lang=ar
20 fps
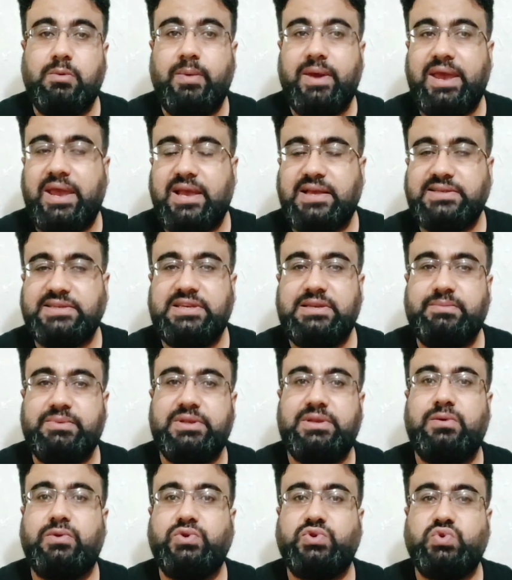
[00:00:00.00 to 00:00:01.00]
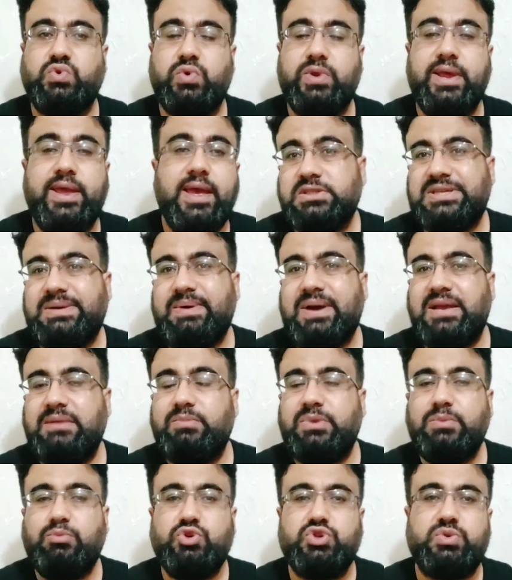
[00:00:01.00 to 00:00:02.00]
المميزين بالدوري السوري
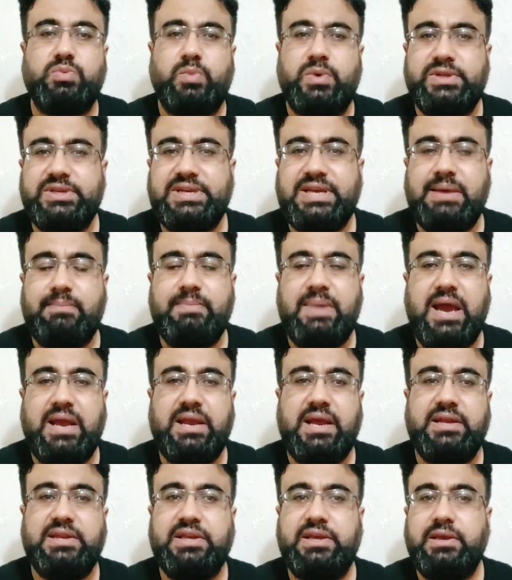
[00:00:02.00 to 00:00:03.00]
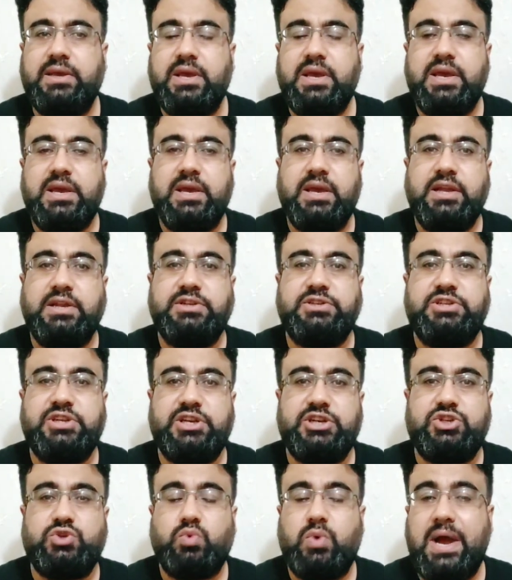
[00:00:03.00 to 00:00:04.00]
طبعا بالموسم الماضي كان مع نادي
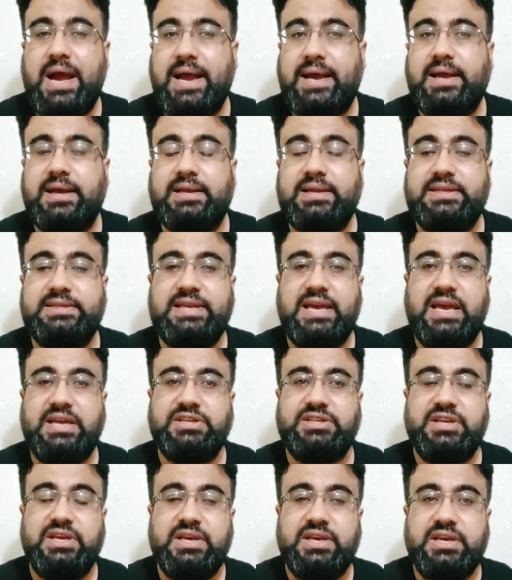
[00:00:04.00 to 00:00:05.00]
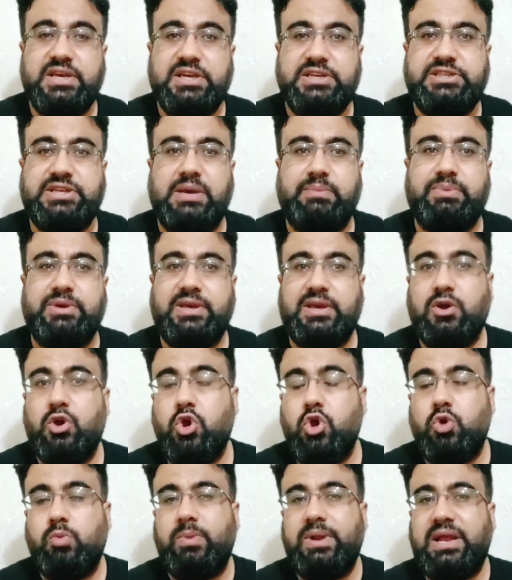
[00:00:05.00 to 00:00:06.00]
الجيش وحقق نتائج إيجابية
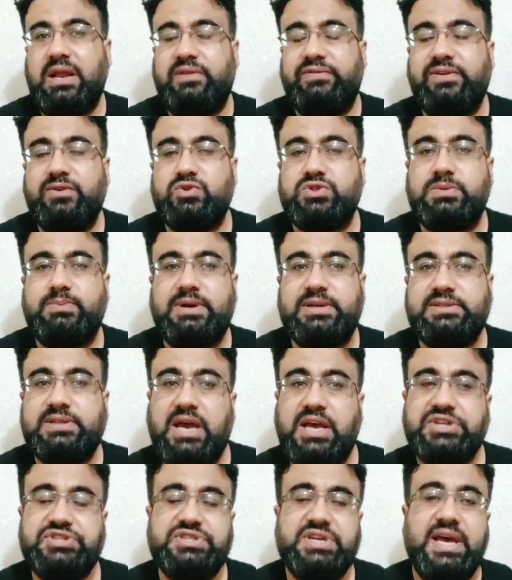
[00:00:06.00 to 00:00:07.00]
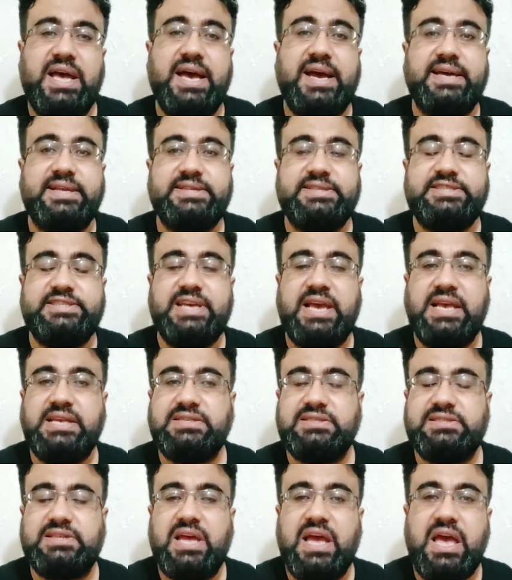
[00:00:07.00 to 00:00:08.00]
بال 2017 أخذ
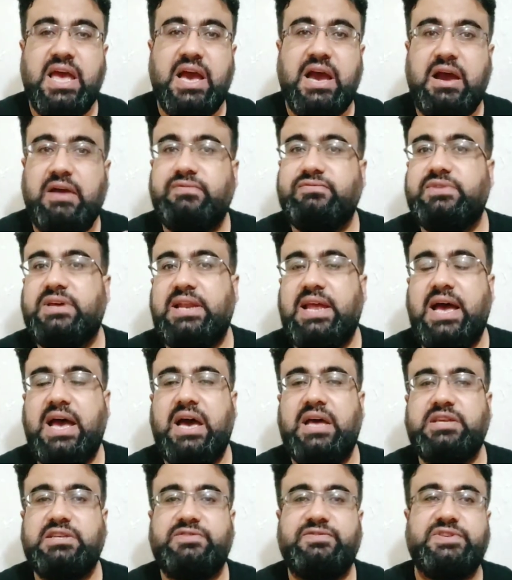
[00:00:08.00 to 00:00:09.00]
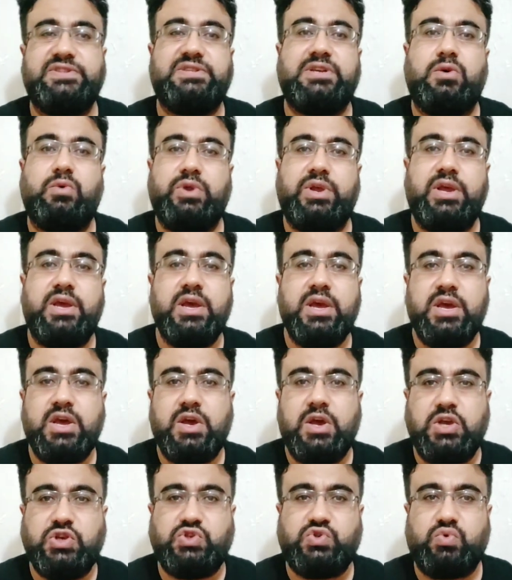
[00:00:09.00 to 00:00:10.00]
جائزة أفضل حارس في الدوري
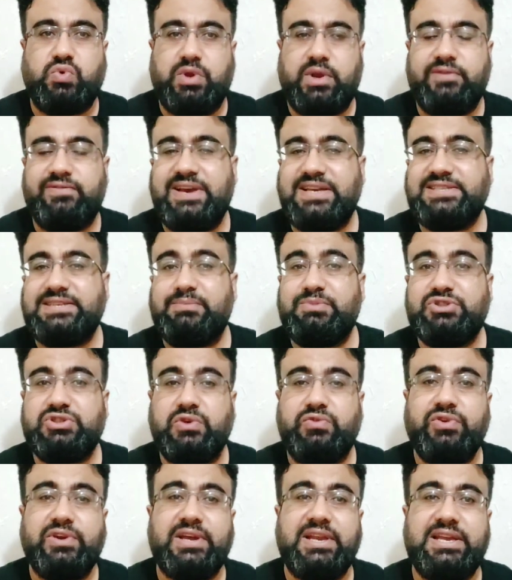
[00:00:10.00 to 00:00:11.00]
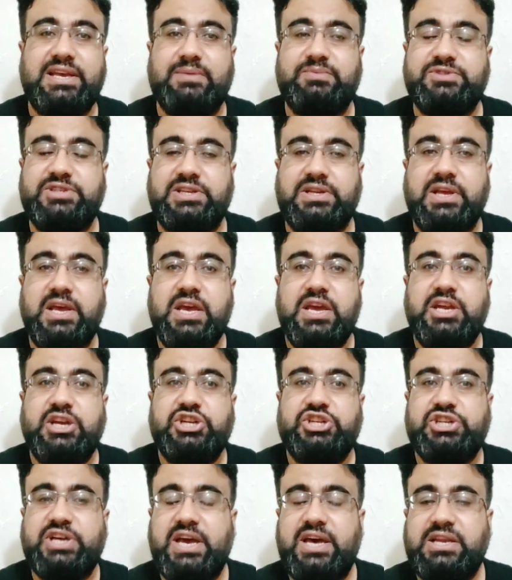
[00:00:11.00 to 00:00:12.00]
السوري فإذا بالتوفيق الكابتن
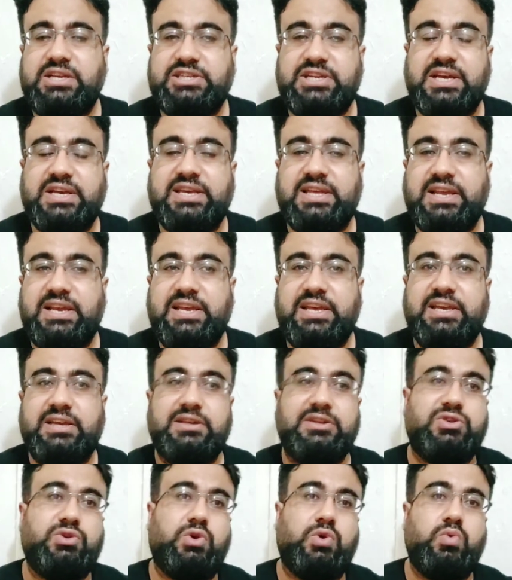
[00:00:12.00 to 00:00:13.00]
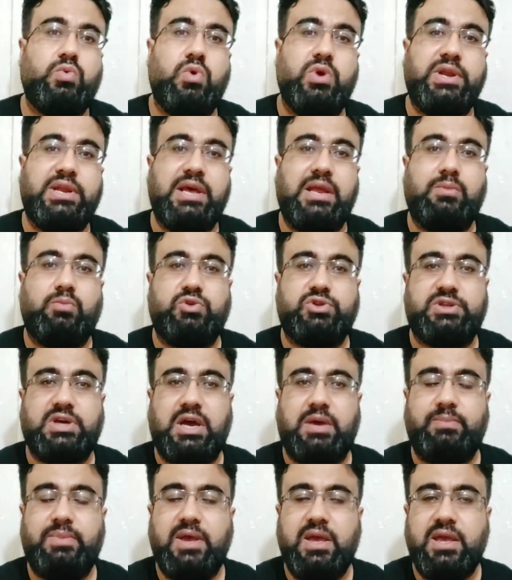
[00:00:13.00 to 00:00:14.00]
شاهر شاكر لدعوه إلى
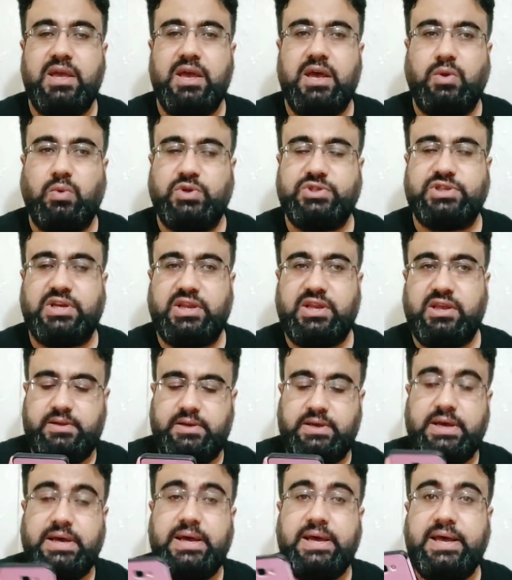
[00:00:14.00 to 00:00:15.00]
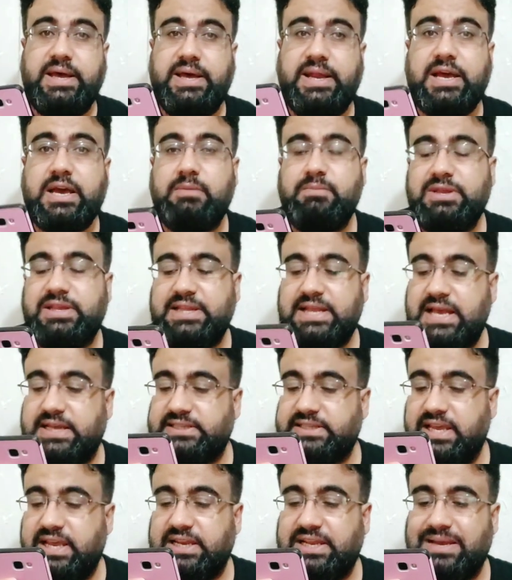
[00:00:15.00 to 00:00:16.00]
المنتخب الوطني آه، رقم
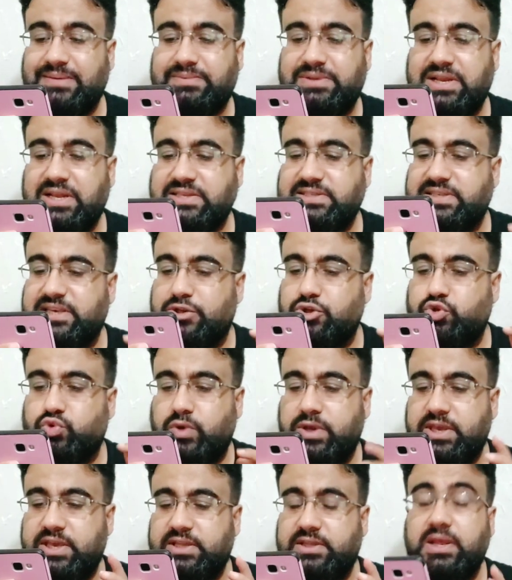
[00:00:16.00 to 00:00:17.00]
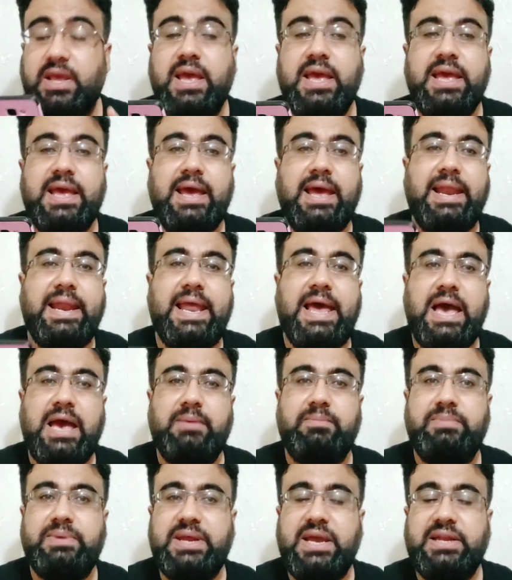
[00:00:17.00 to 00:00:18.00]
ثلاثة الكابتن حسين جويد
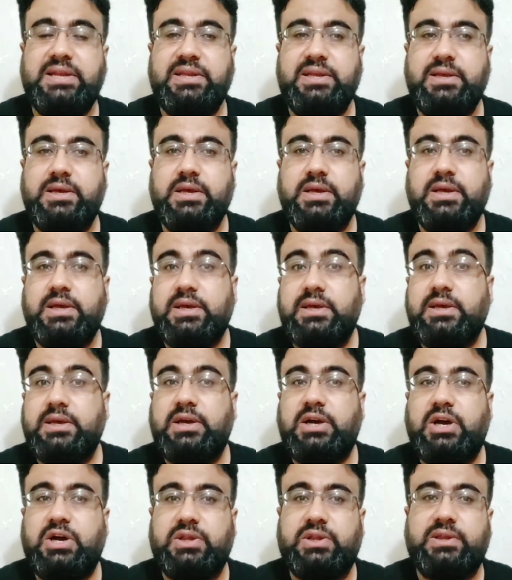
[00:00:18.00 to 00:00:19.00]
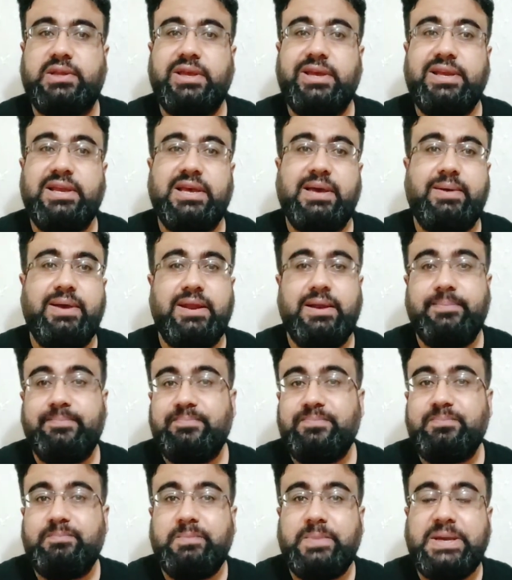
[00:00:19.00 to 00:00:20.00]
لاعب نادي حطين كمان
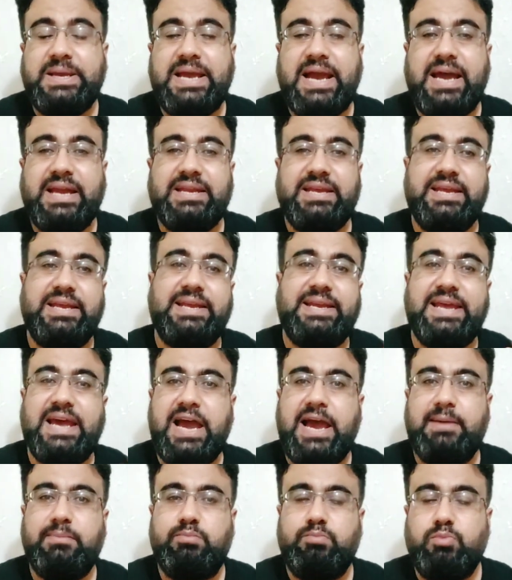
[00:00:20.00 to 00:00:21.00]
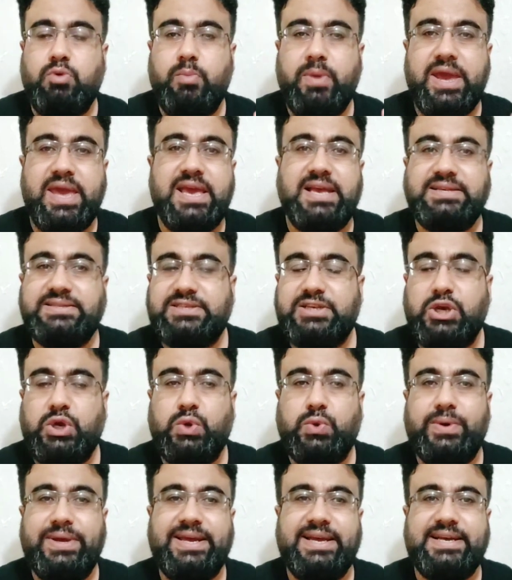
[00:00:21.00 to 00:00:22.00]
يعني لاعب مميز
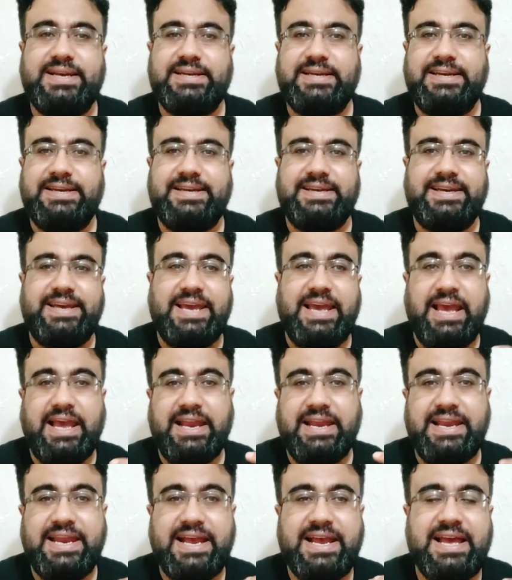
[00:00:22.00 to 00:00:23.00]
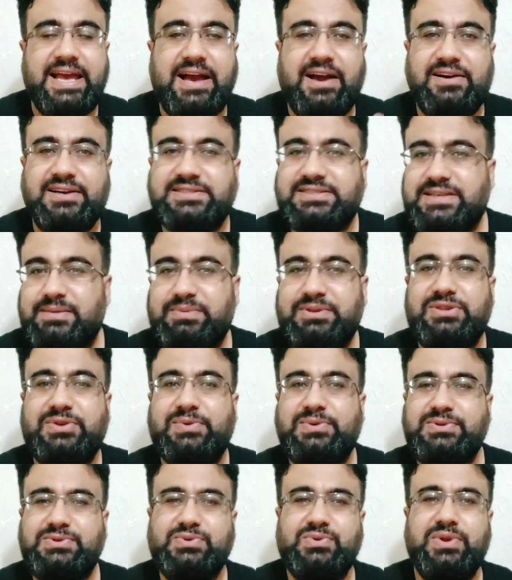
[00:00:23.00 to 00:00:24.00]
له هيك آه، نكهة خاصة
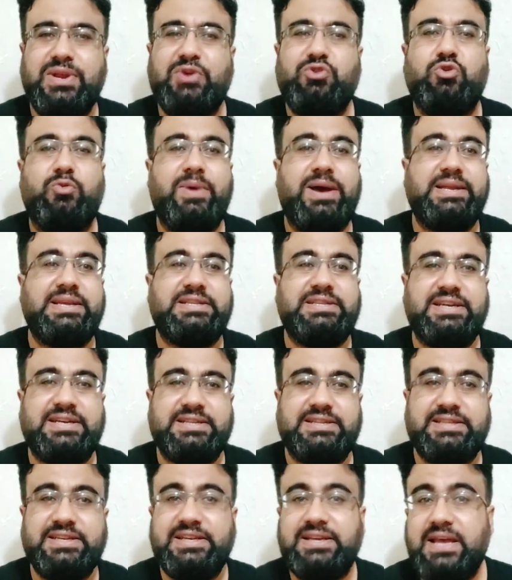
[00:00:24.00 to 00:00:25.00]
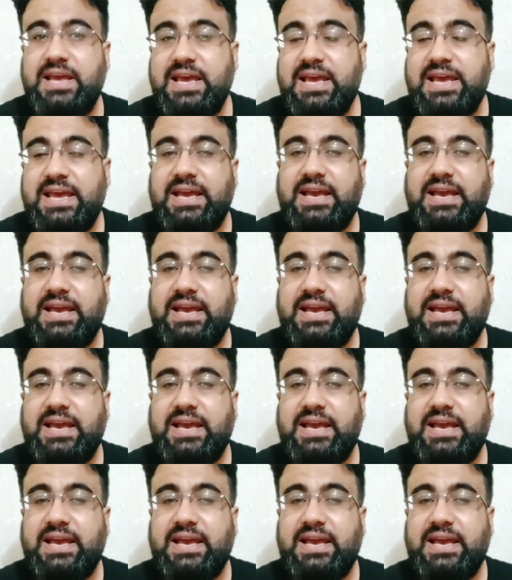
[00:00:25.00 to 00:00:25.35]
بالدوري السوري ومع نادي حطين